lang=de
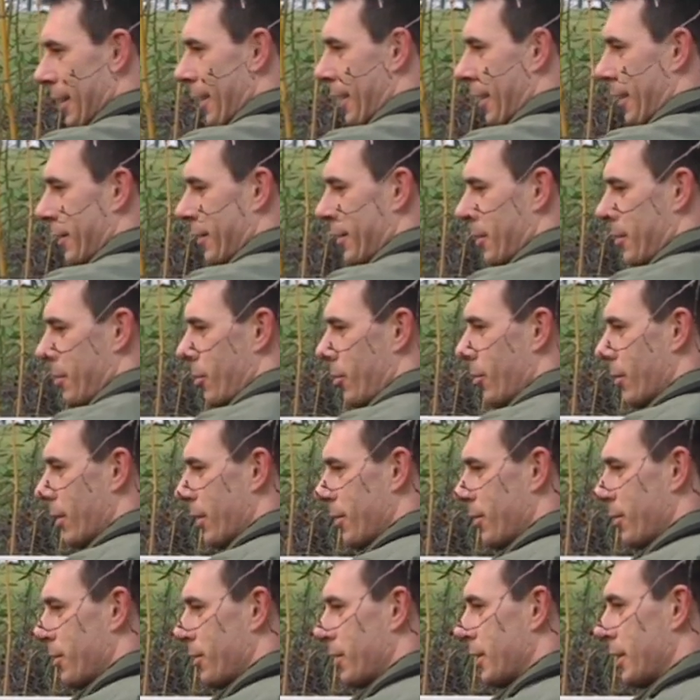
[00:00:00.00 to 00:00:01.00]
Hast aber
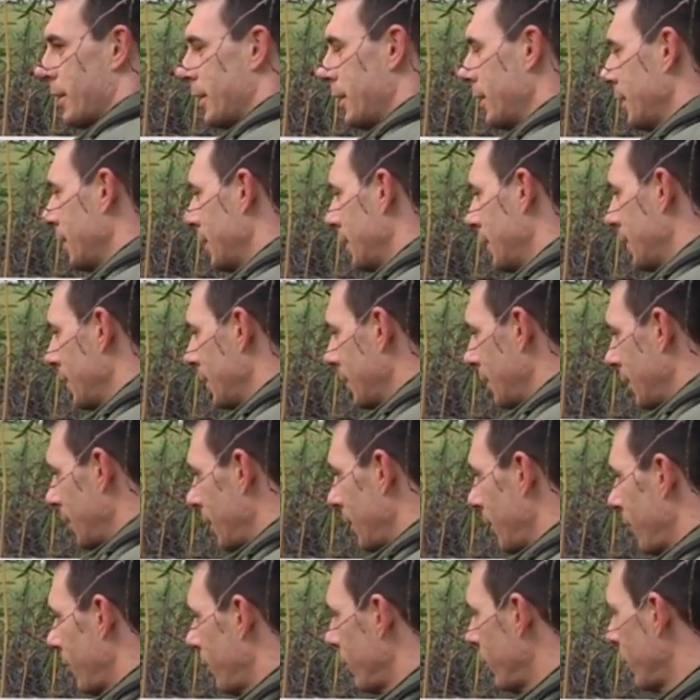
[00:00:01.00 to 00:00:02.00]
Hunger, Süße, ne?
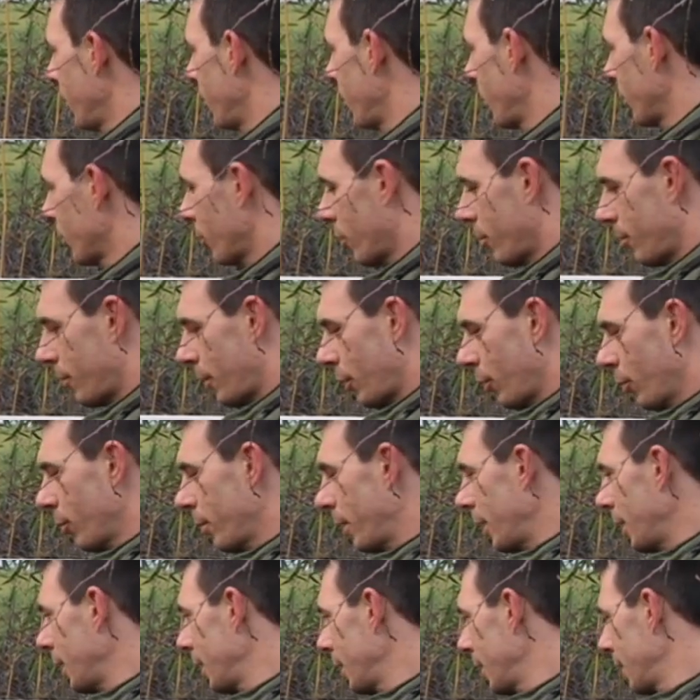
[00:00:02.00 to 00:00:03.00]
So, der Matt kommt mal
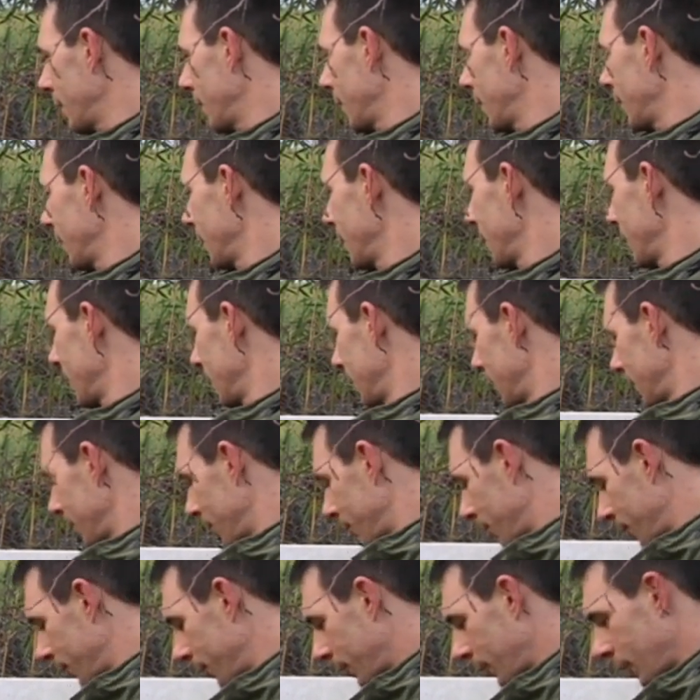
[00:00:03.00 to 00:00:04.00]
rüber.
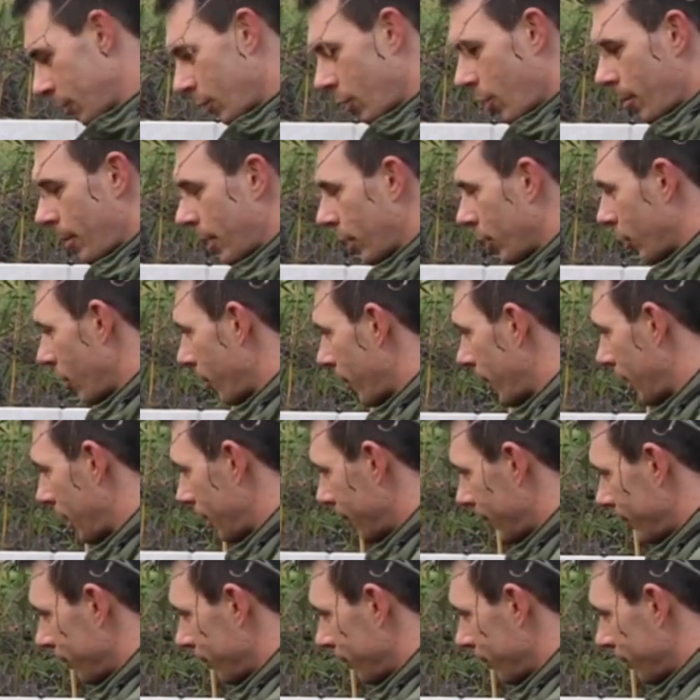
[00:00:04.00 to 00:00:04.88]
Komm mal, komm mal.